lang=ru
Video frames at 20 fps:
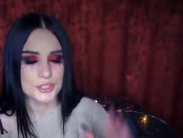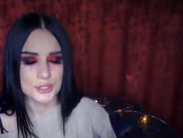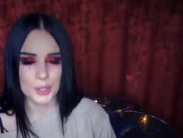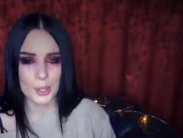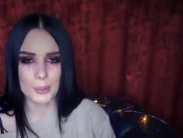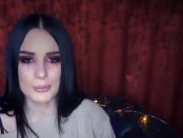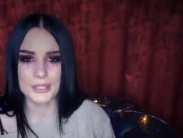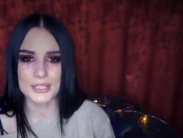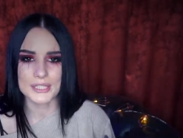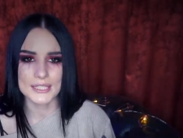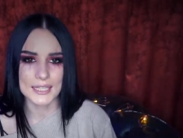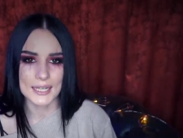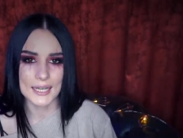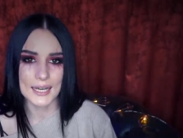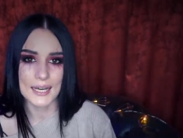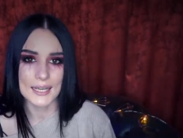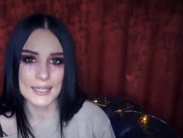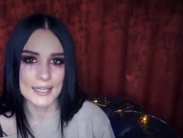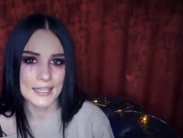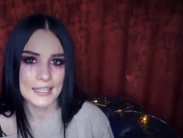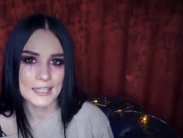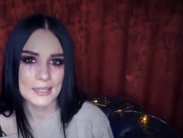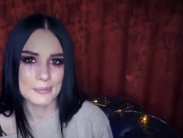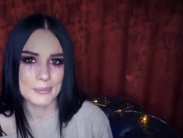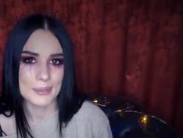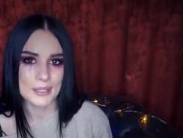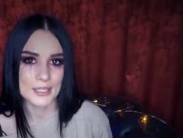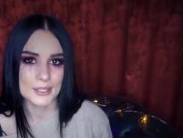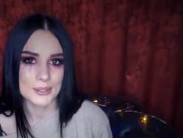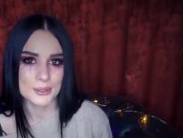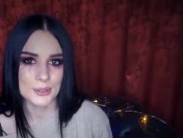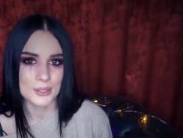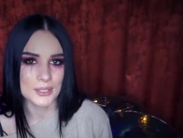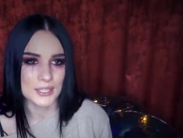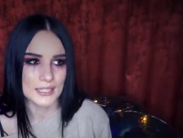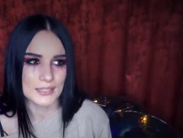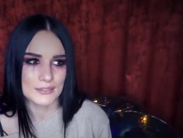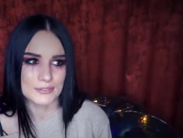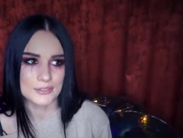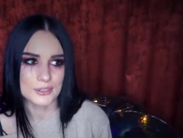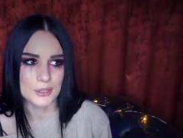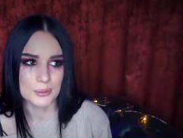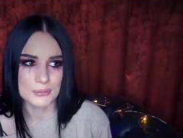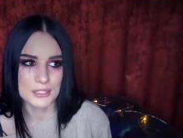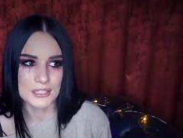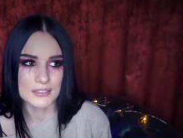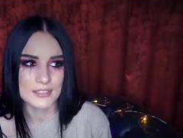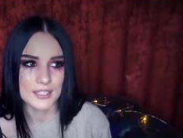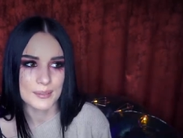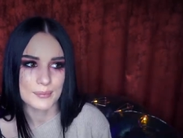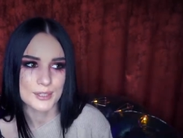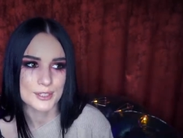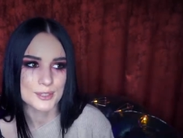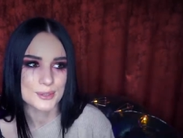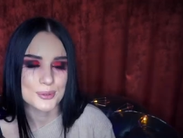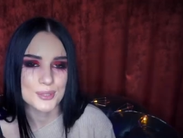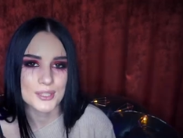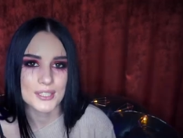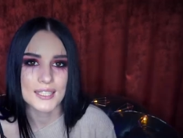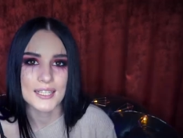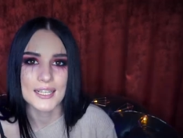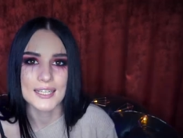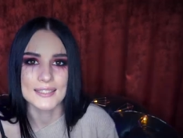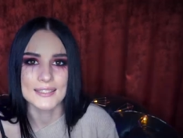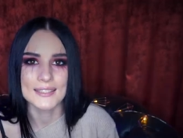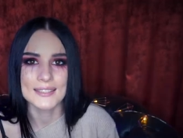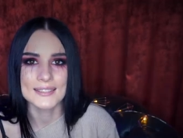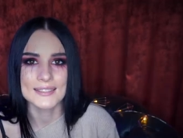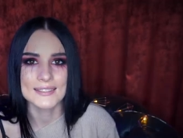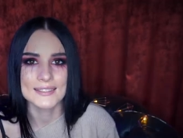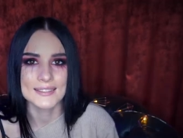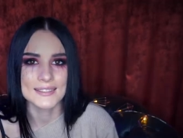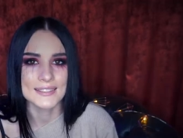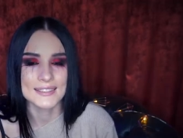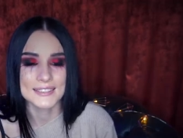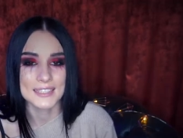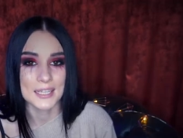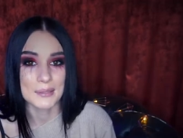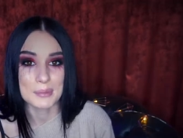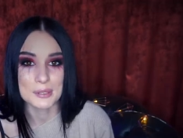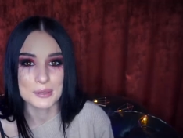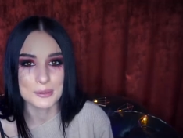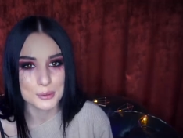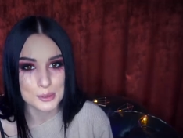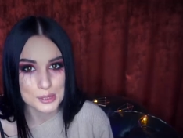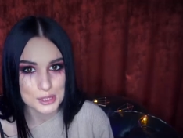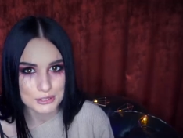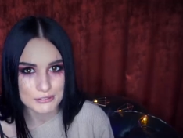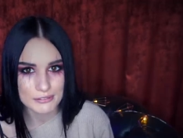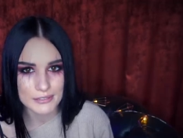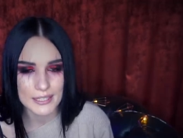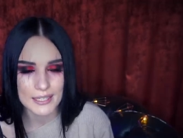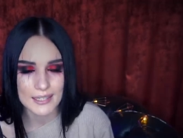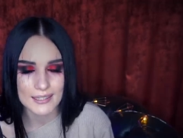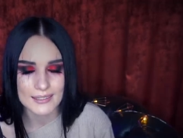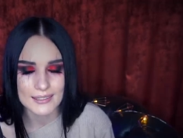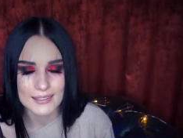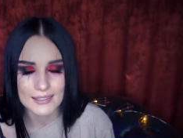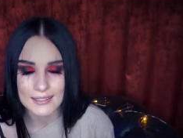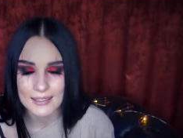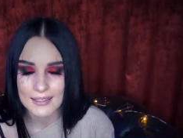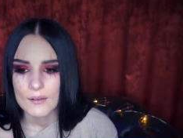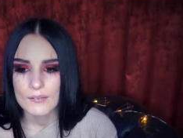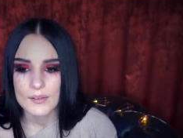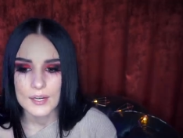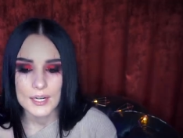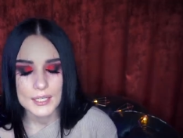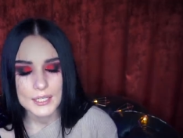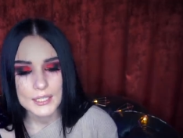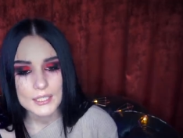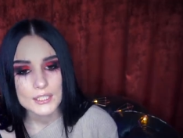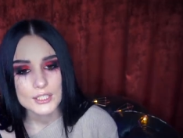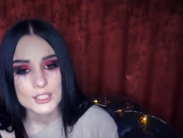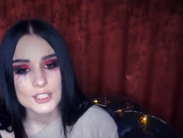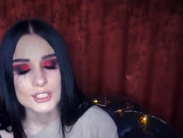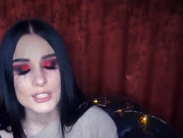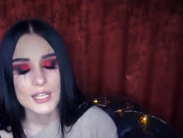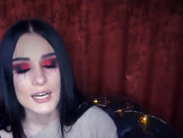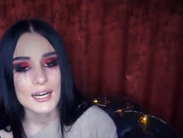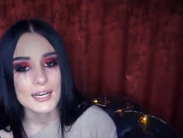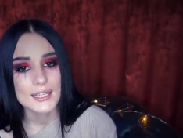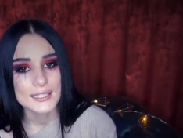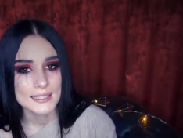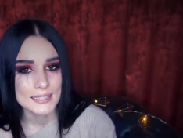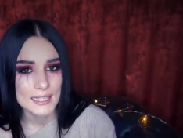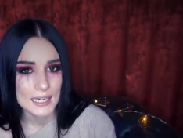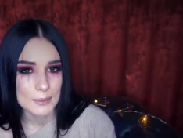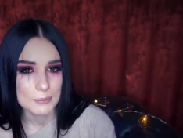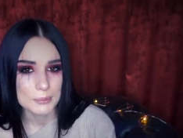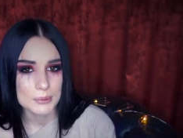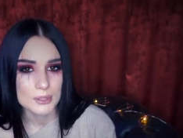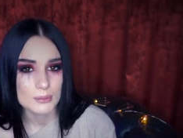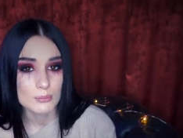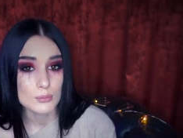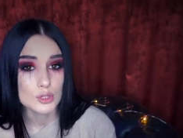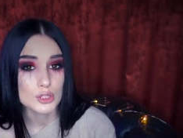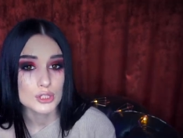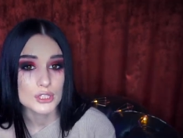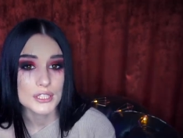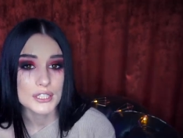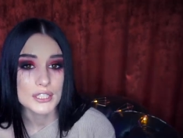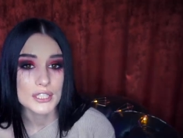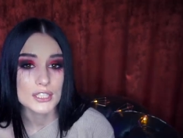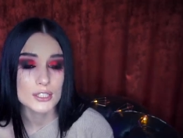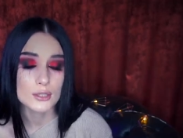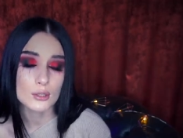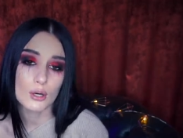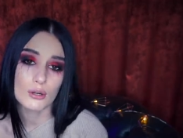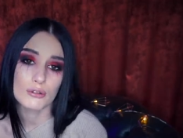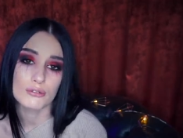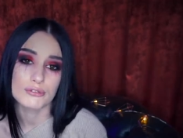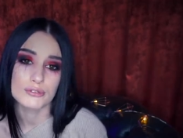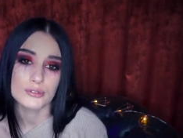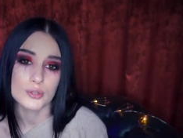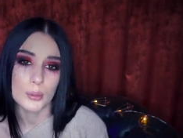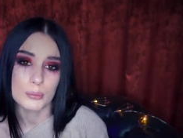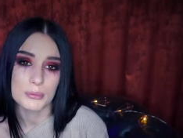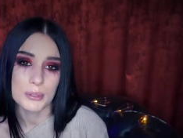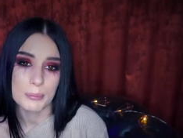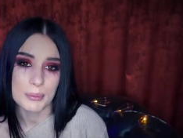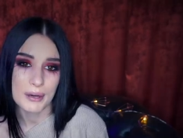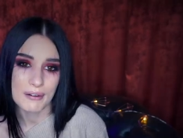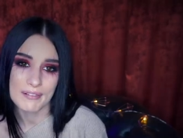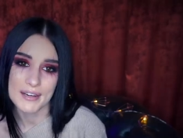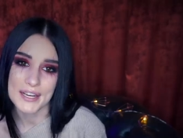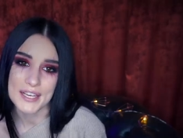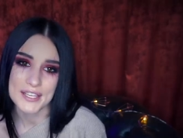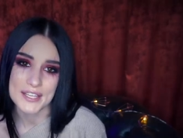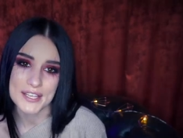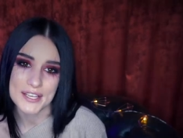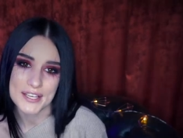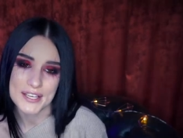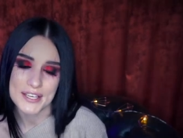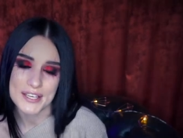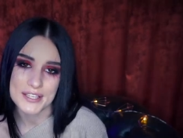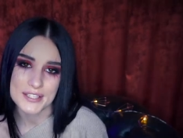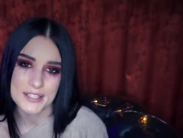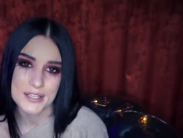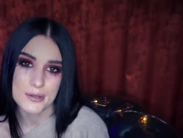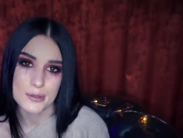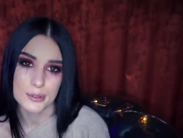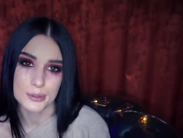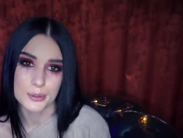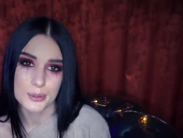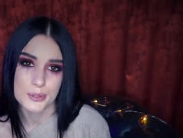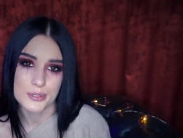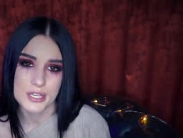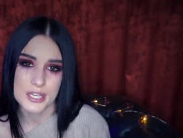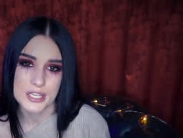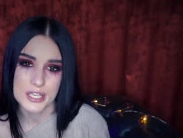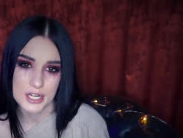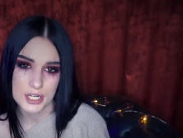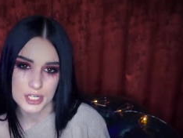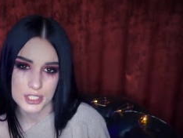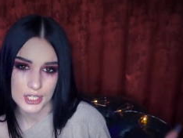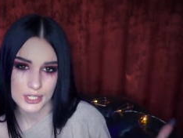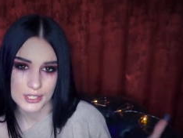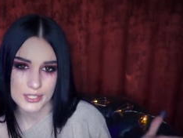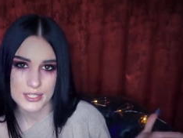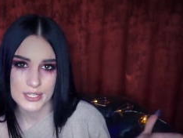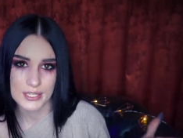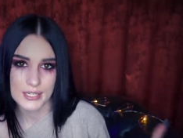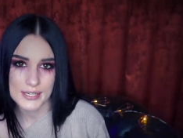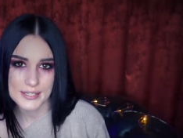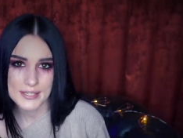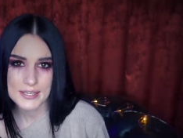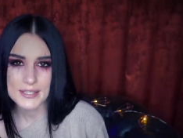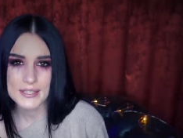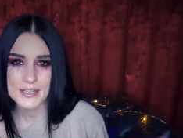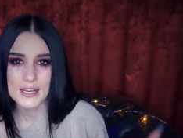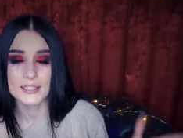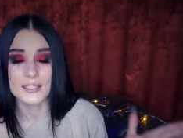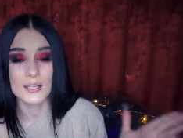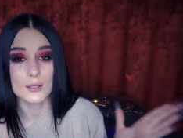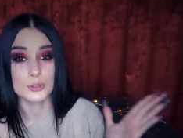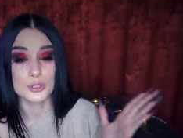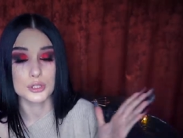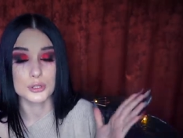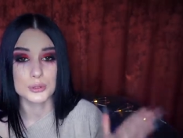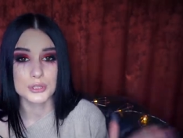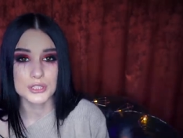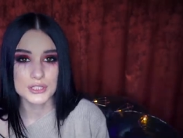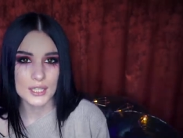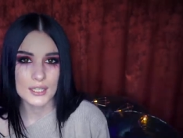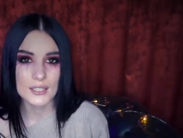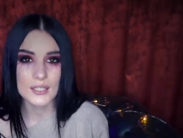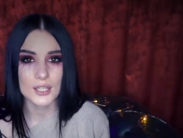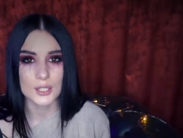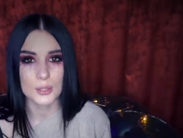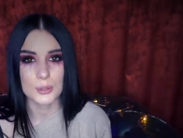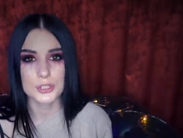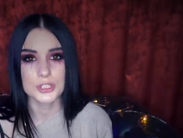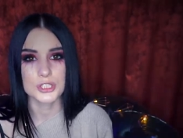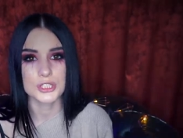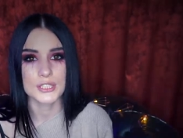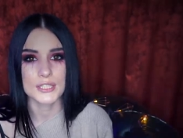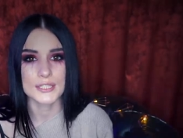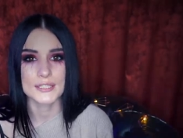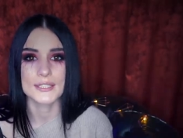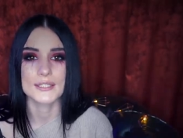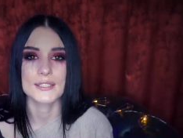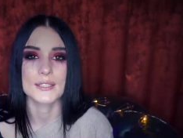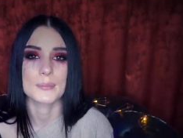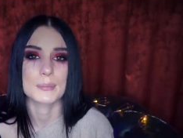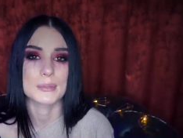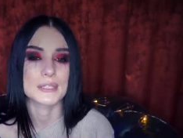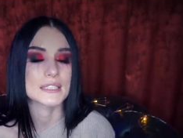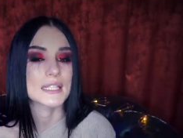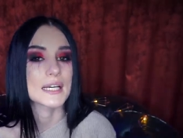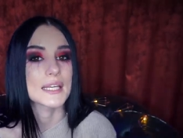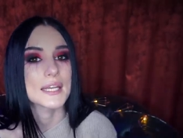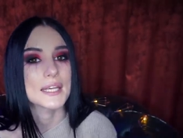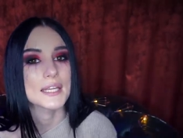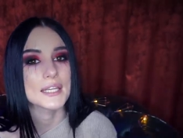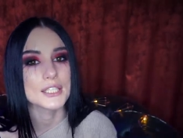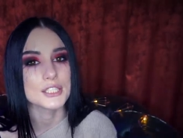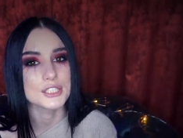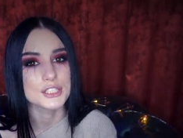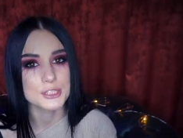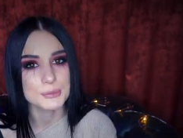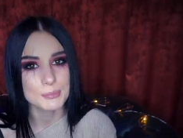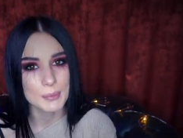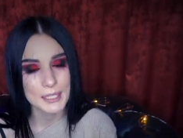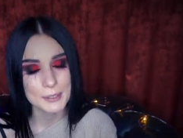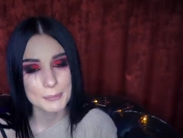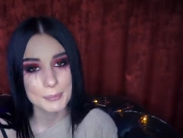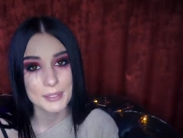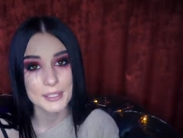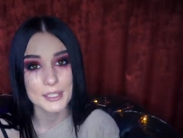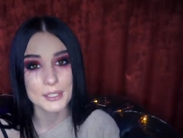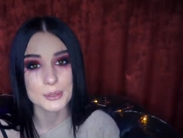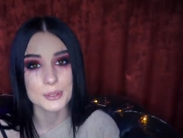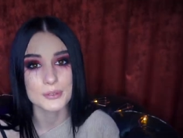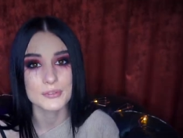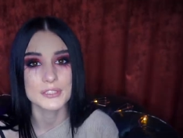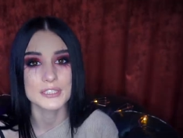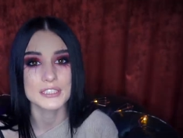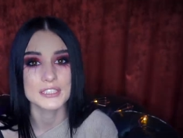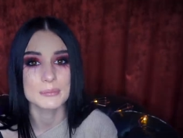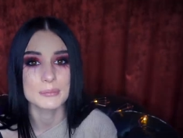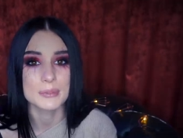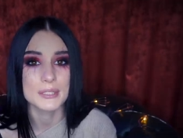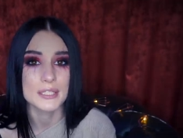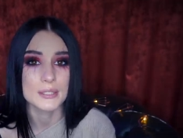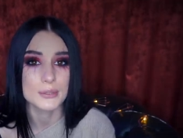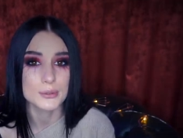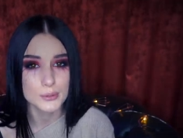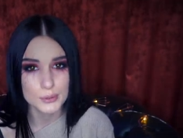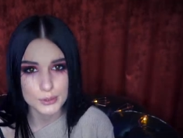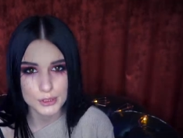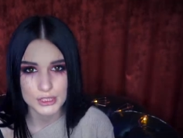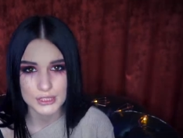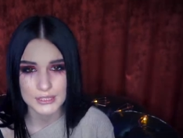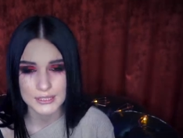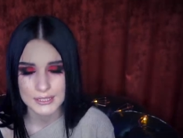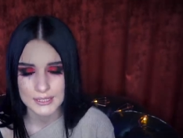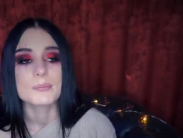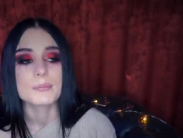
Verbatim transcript: стрёмненькая аллея, по которой в темное время суток ходить не самый лучший лучший вариант – Вероника шла одна, потому что никто в том направлении из ее друзей не решался ходить, а она уже устала, она очень хотела поскорее лечь спать, приготовить себе ужин,